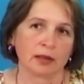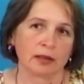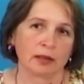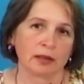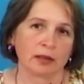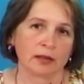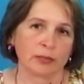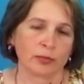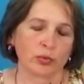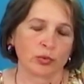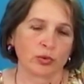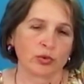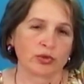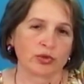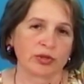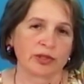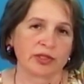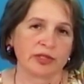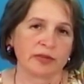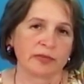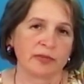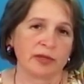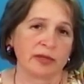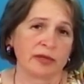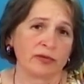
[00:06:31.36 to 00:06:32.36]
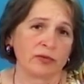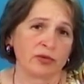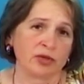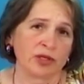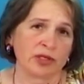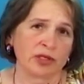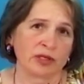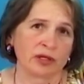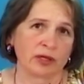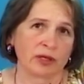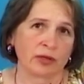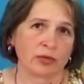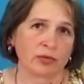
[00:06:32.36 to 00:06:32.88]
а, площадь земельного
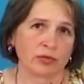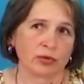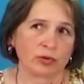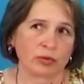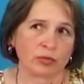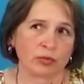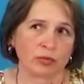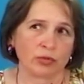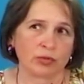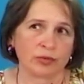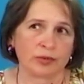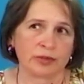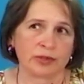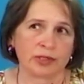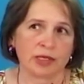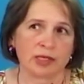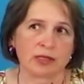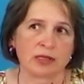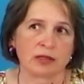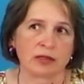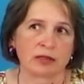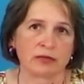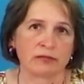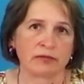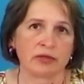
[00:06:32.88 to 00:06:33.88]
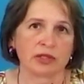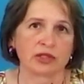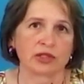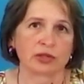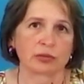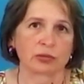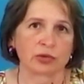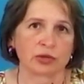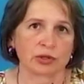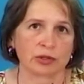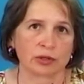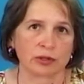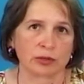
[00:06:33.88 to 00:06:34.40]
участка, которая будет занята
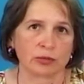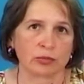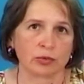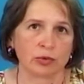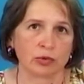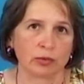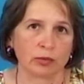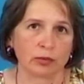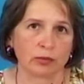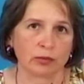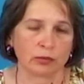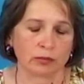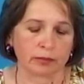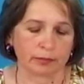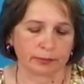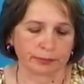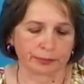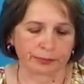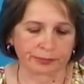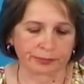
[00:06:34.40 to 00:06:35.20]
вашим жилым домом.